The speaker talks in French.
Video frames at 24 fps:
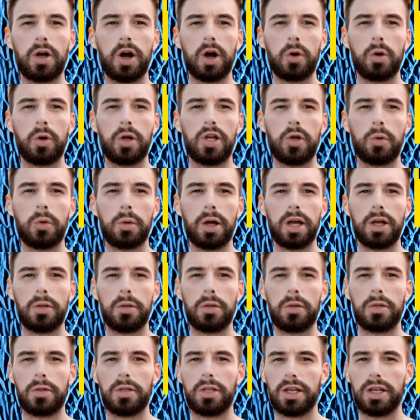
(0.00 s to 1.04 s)
En résumé,
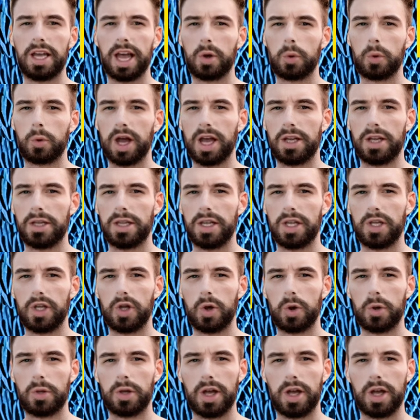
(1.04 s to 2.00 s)
la localisation